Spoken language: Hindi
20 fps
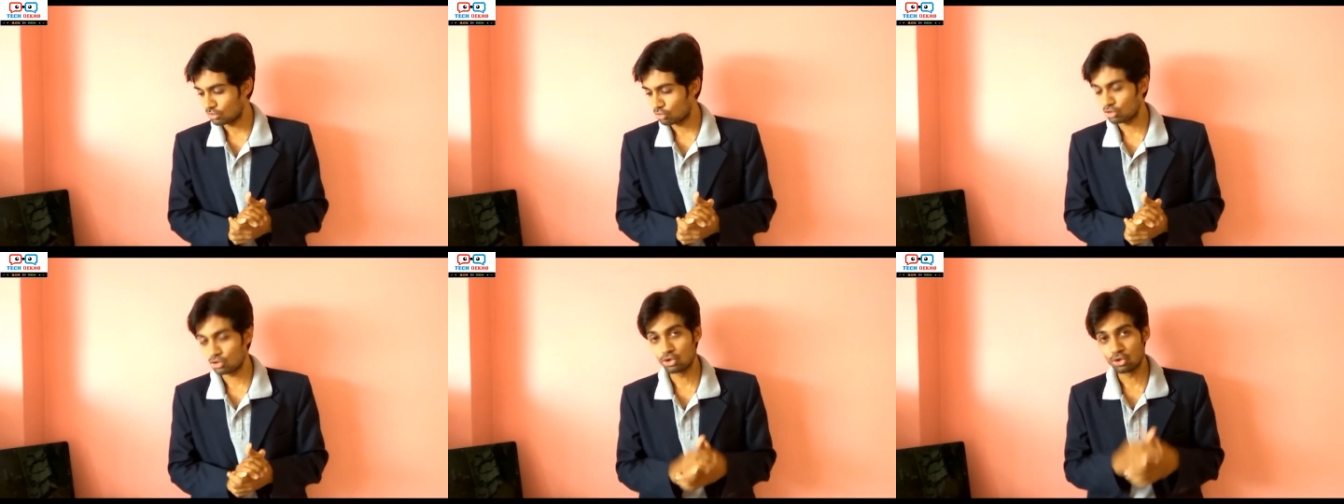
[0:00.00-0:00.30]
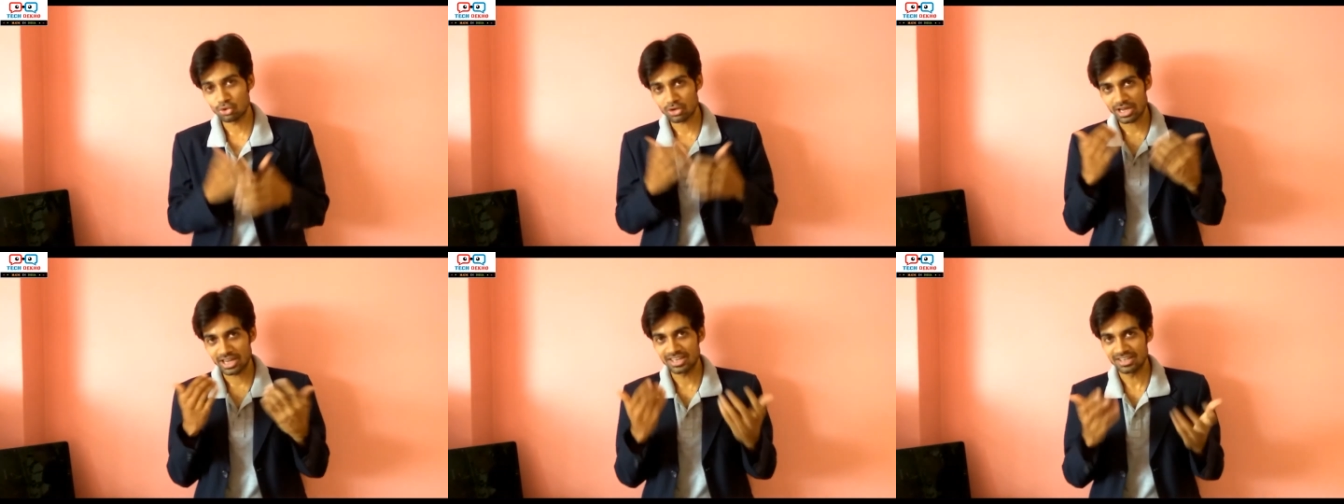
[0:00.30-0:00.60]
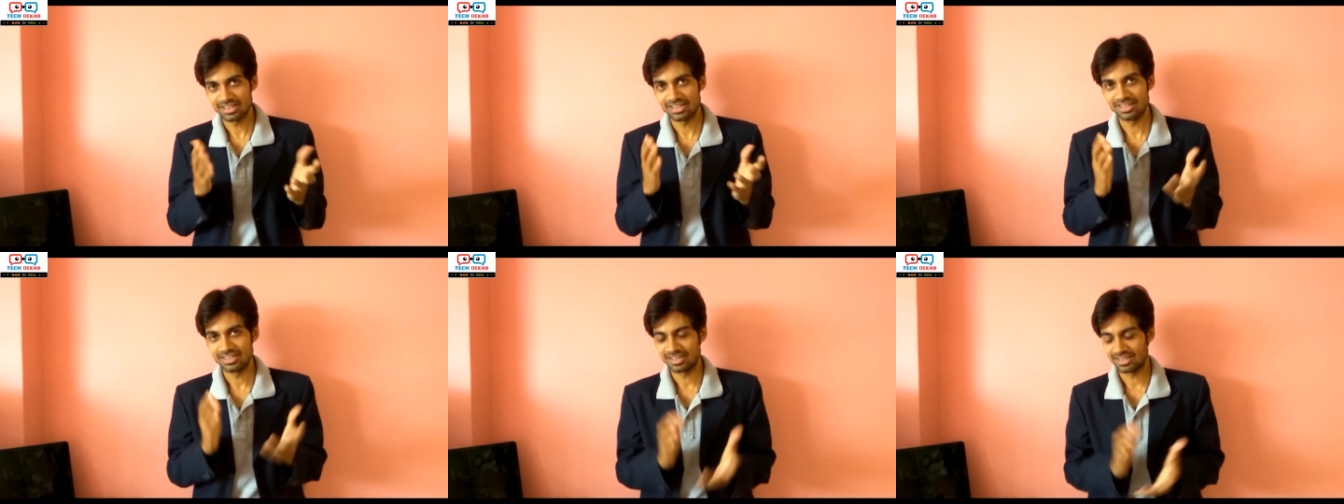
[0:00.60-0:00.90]
कोई दो
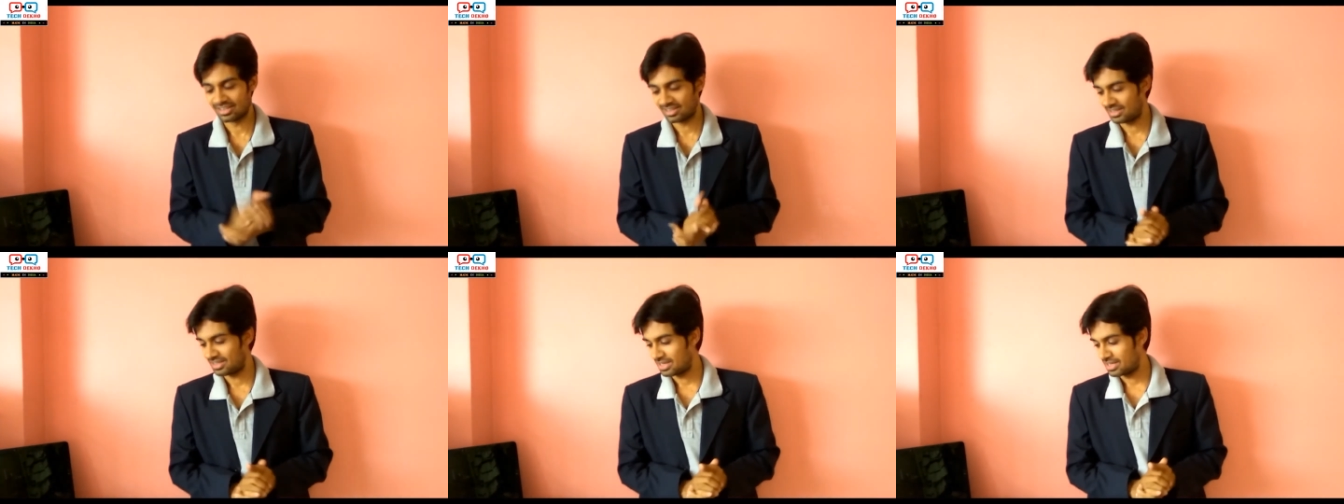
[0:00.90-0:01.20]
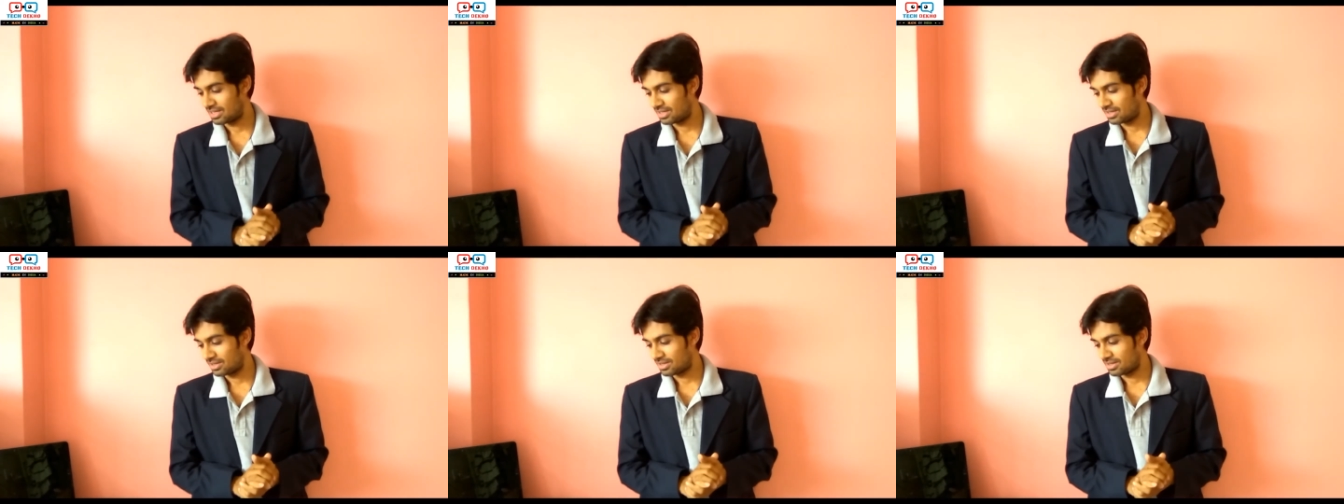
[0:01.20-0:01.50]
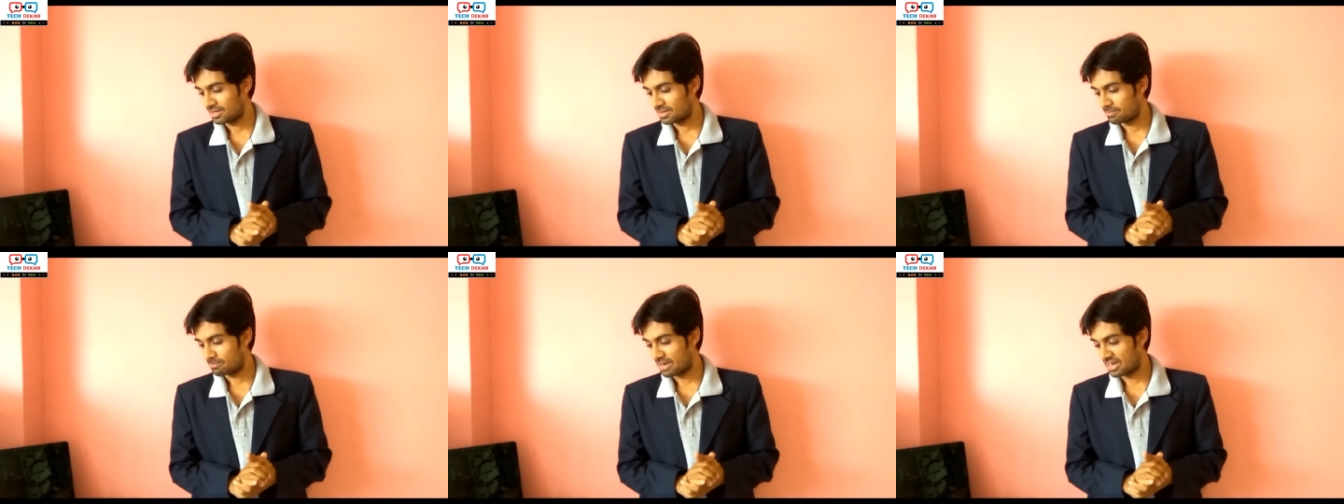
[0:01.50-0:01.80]
राय नहीं है
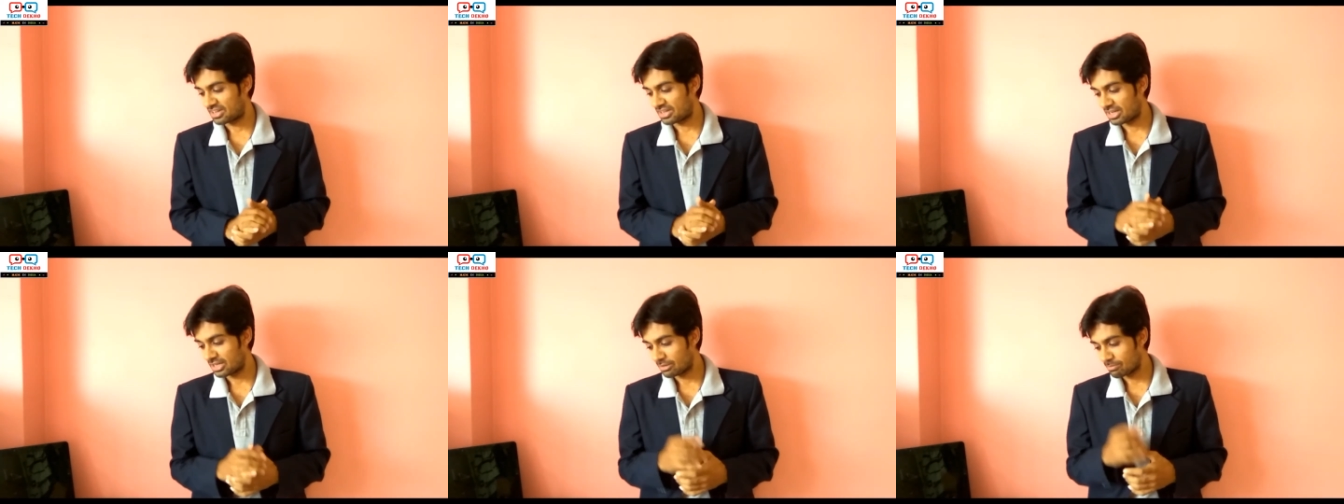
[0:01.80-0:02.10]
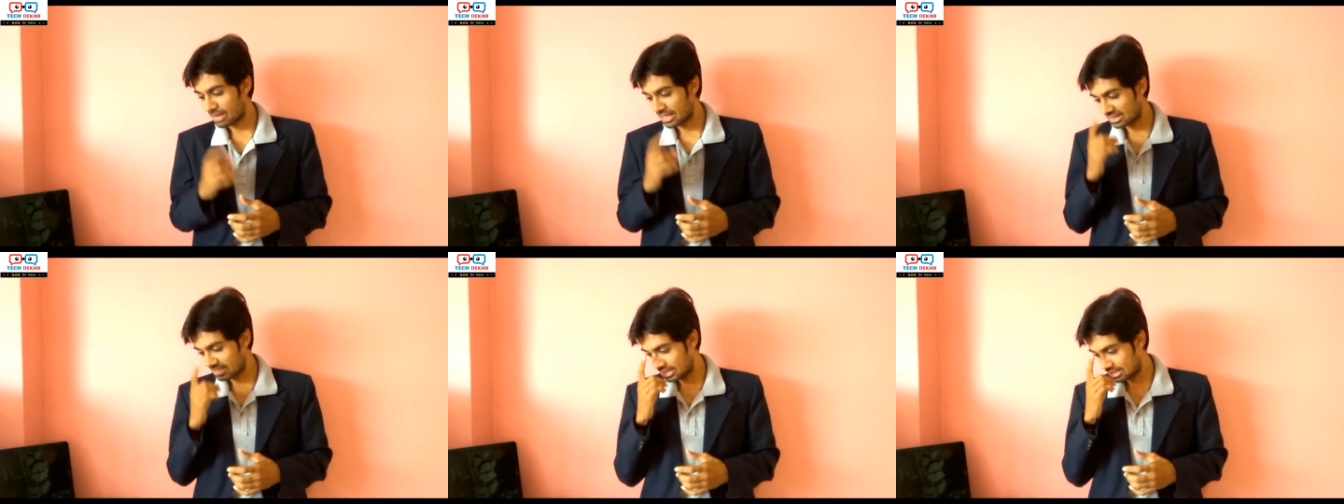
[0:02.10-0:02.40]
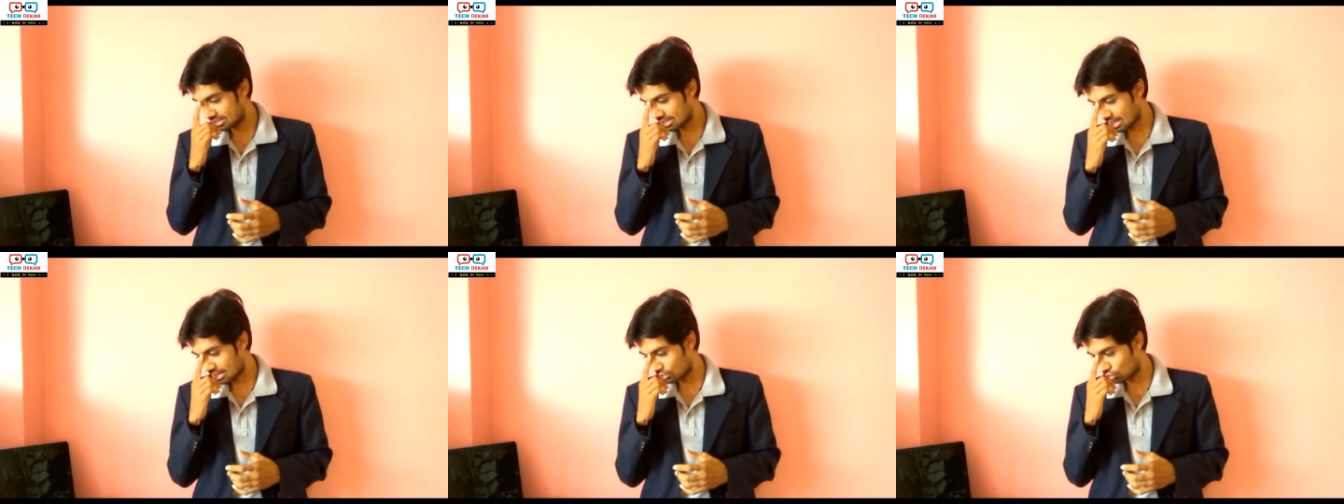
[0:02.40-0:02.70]
बैटरी की बात
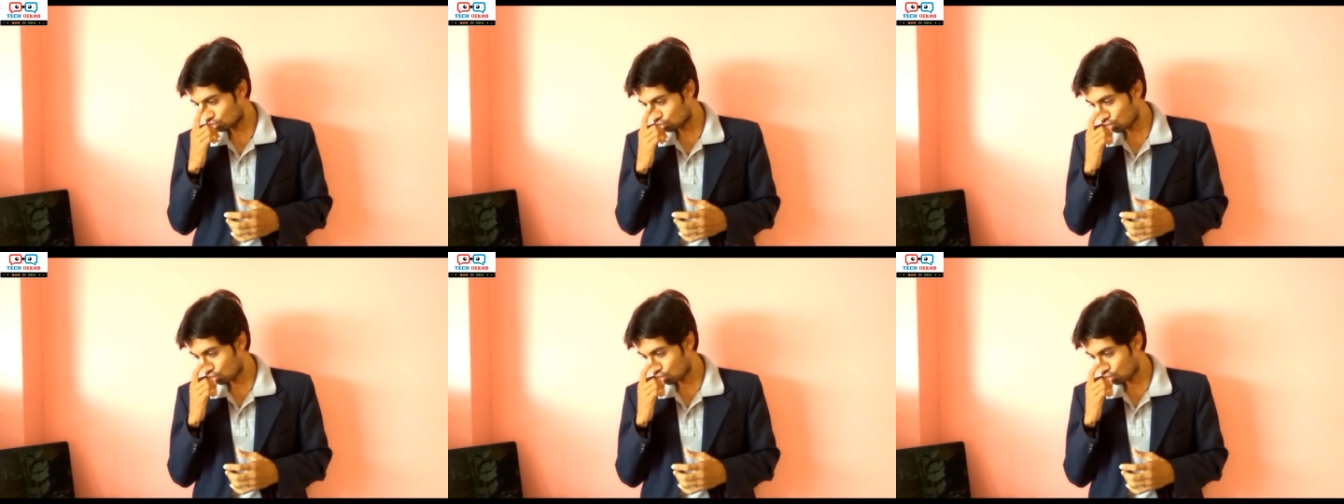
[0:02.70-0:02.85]
की जाए